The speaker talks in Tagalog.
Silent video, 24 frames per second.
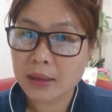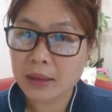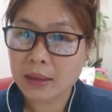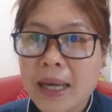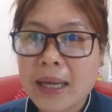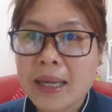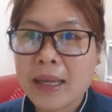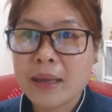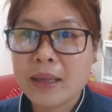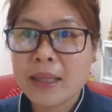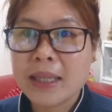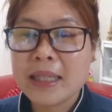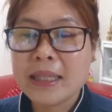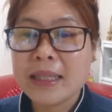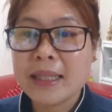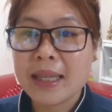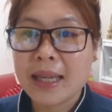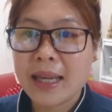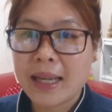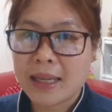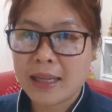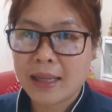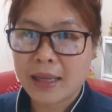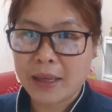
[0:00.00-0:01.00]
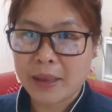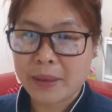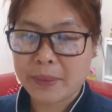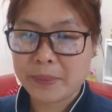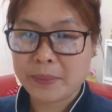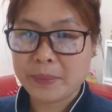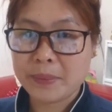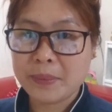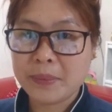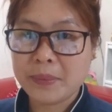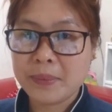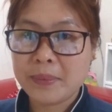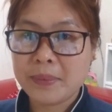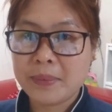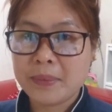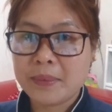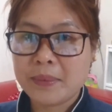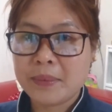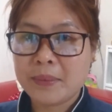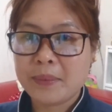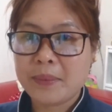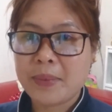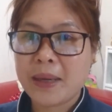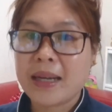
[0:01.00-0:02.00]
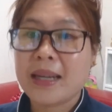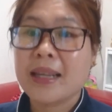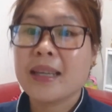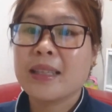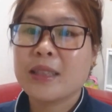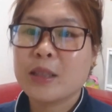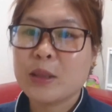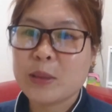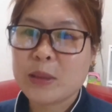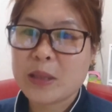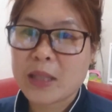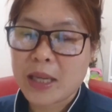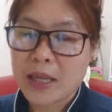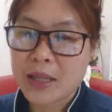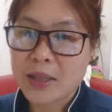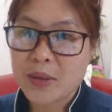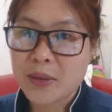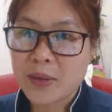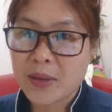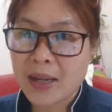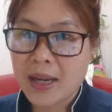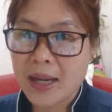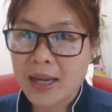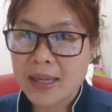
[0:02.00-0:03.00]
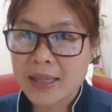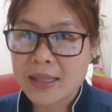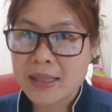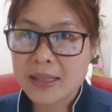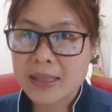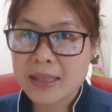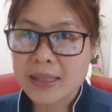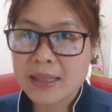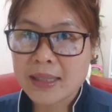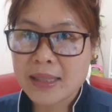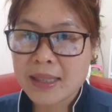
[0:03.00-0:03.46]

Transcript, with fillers: na hindi alam para ito sa inyo guys.